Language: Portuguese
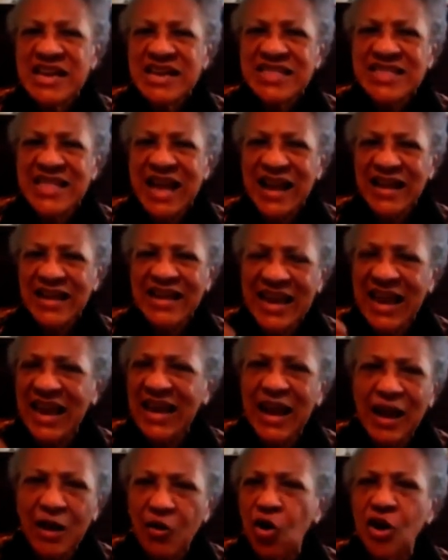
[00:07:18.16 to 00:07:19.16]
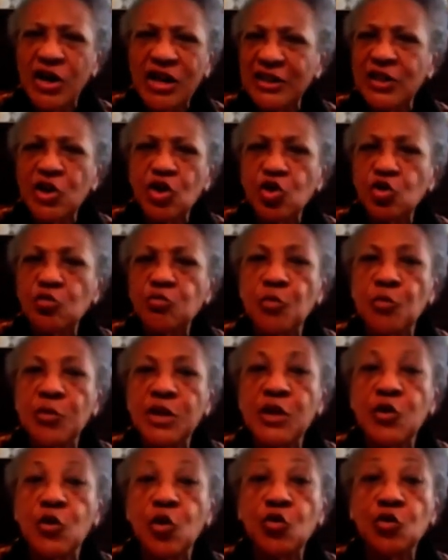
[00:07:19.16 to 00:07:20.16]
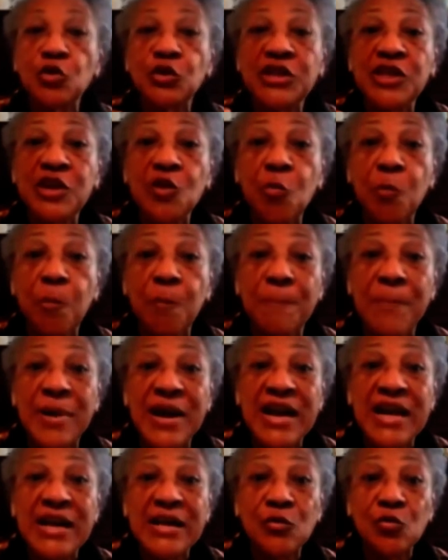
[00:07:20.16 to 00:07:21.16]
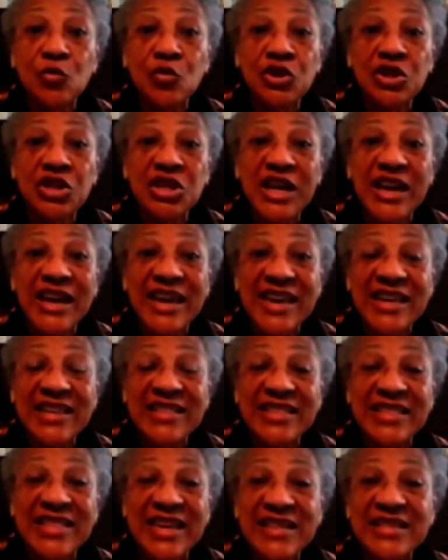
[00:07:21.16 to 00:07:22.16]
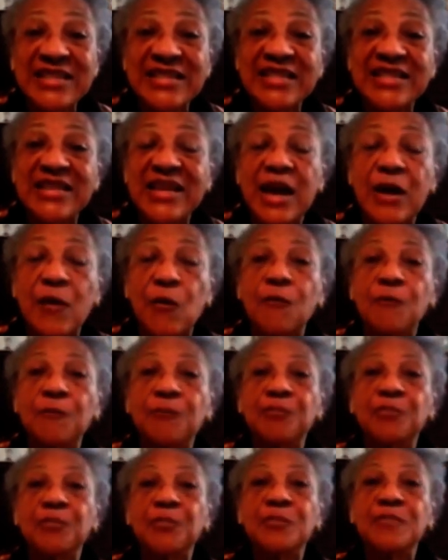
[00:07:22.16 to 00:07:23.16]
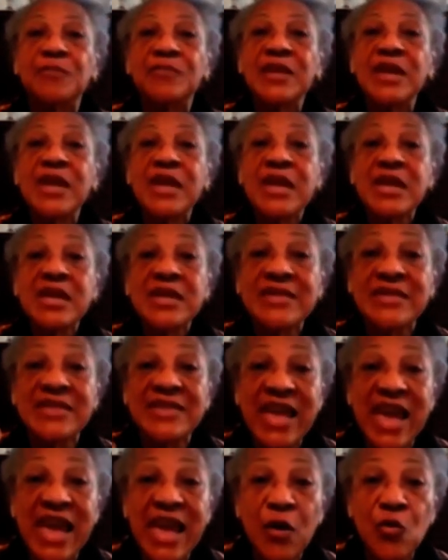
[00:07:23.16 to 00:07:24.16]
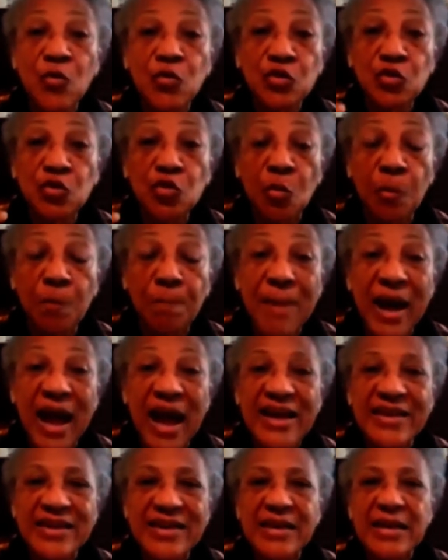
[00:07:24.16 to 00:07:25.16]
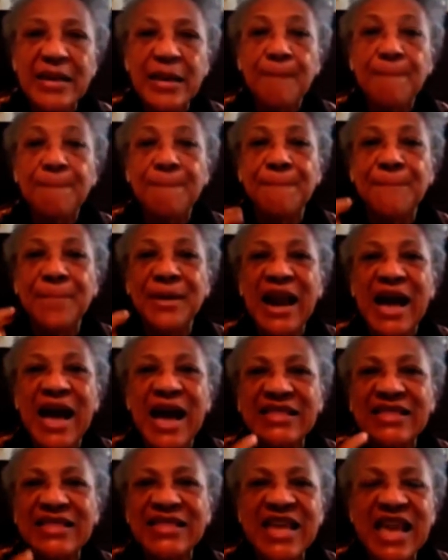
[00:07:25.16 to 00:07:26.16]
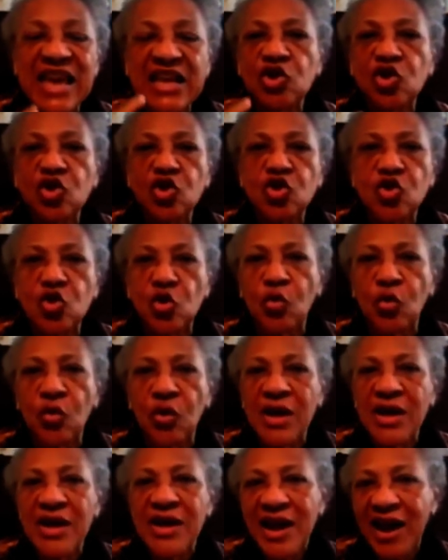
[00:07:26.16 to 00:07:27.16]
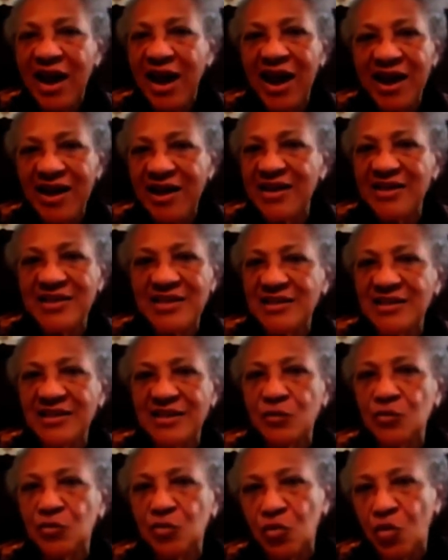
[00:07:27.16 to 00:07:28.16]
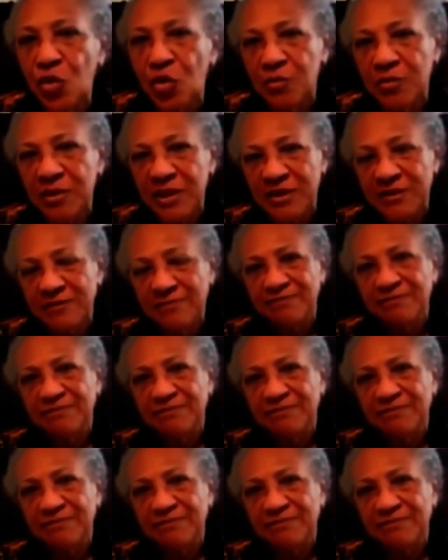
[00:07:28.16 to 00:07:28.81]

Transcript: Naquela hora, Deus publicou o seu plano de redenção. Deus o Pai planejou a redenção do homem.